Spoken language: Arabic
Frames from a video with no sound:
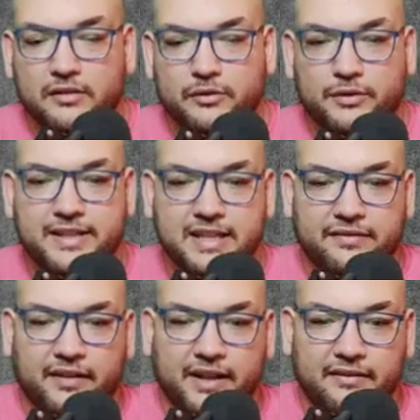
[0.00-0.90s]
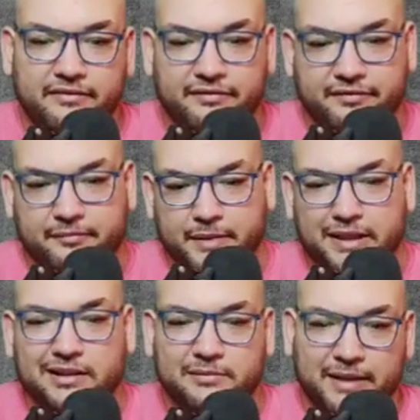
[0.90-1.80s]
روك سي 5
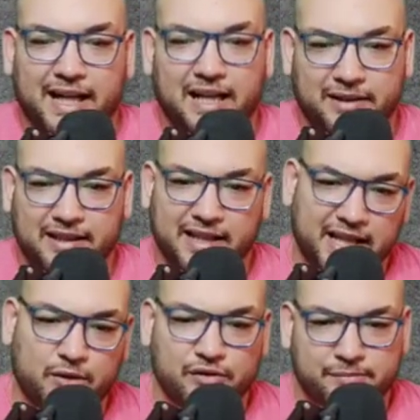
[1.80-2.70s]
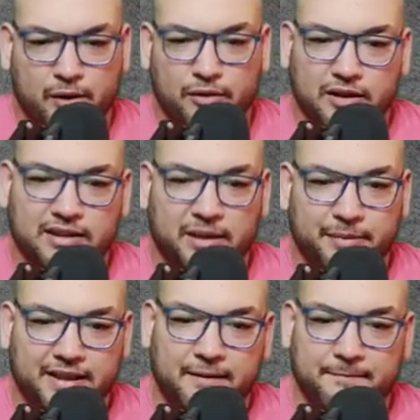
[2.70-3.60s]
بيضغط بقى يعني هيجوز بقى ويضغط على
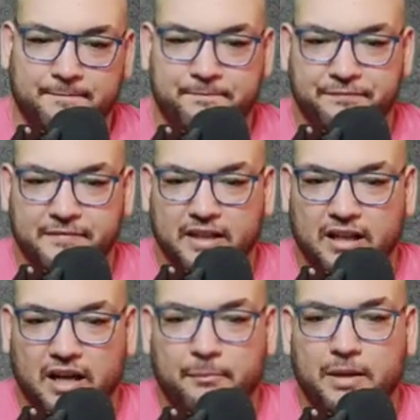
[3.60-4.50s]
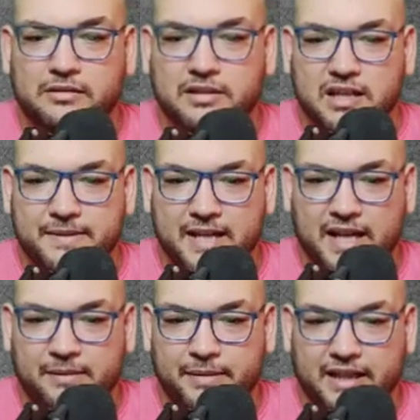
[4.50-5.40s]
البيدق اما ماجنس ام
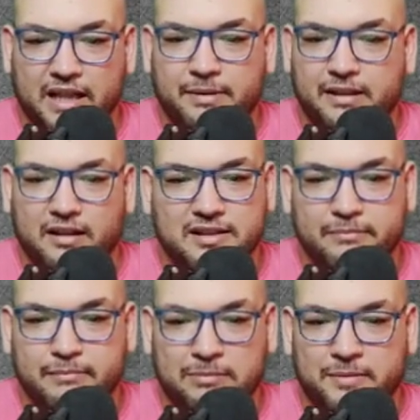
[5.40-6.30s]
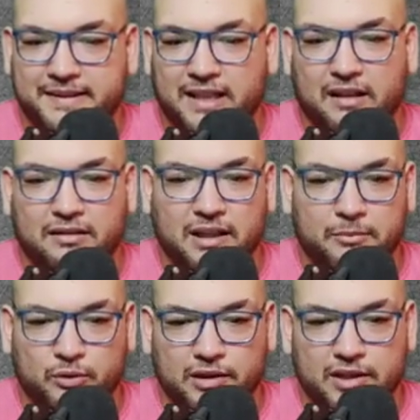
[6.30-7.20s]
زي البيدق البيدق اصلا محمي بالثلاث قطع
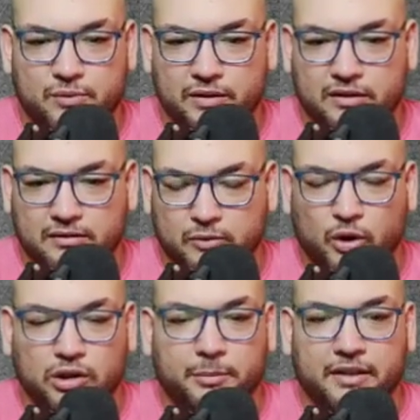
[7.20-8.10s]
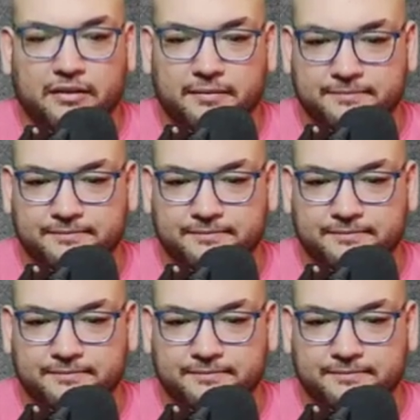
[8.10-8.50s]
بتوع الاسود بتوع الابيض